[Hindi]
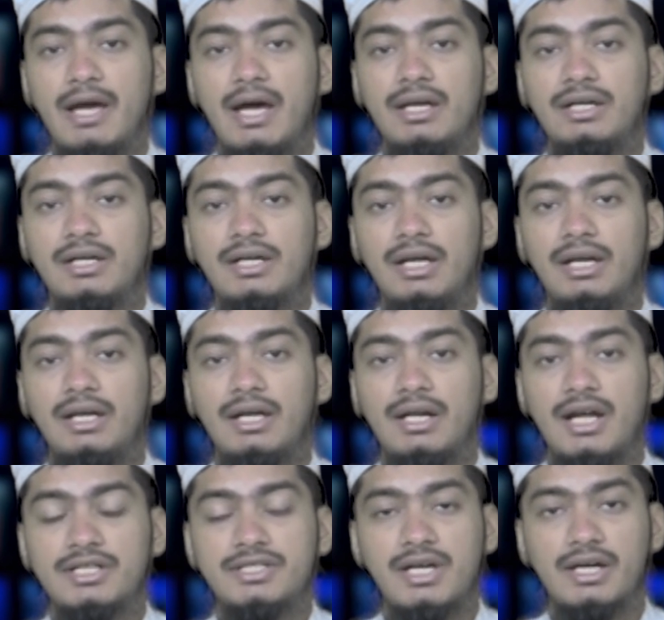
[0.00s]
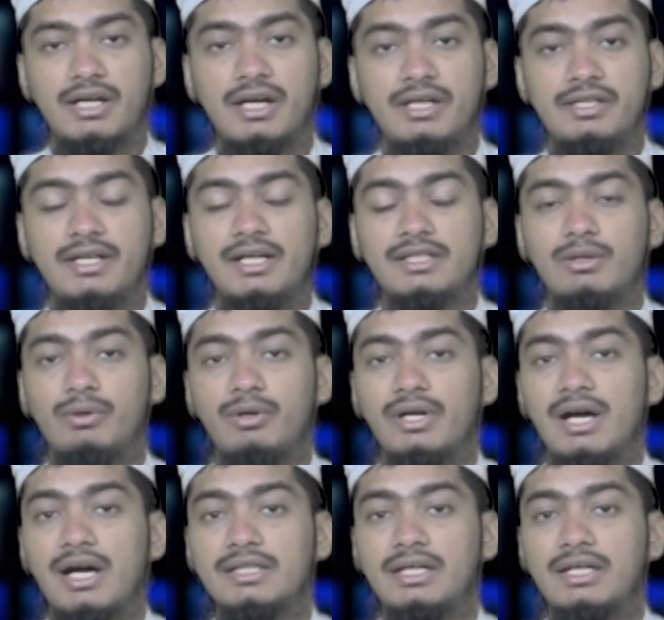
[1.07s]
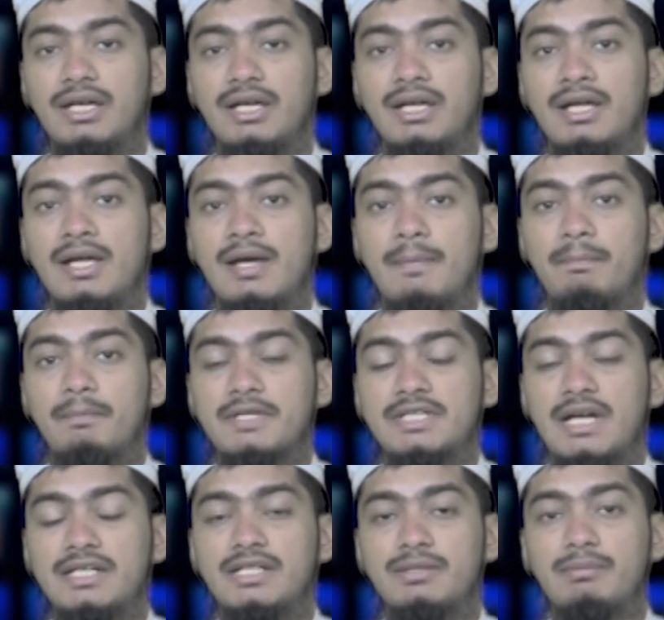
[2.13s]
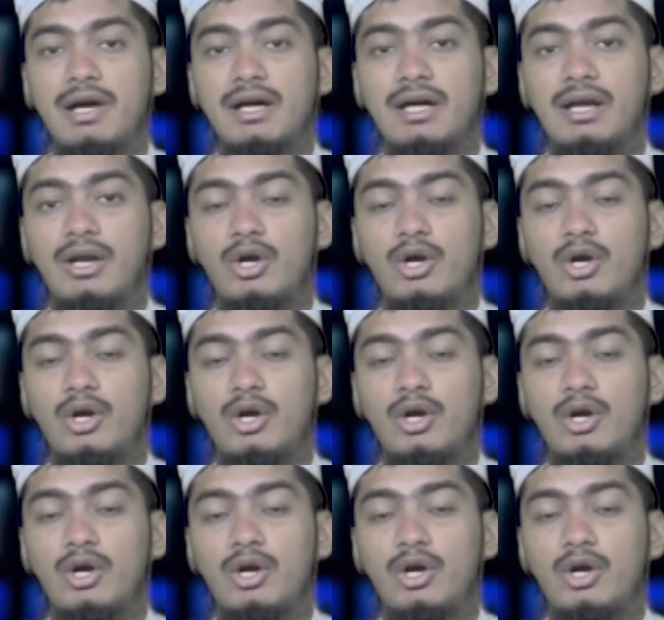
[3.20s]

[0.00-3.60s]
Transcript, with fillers: बयान कल राज ठाकरे ने दिया था उन्होंने कहा था कि मसाजिद में अगर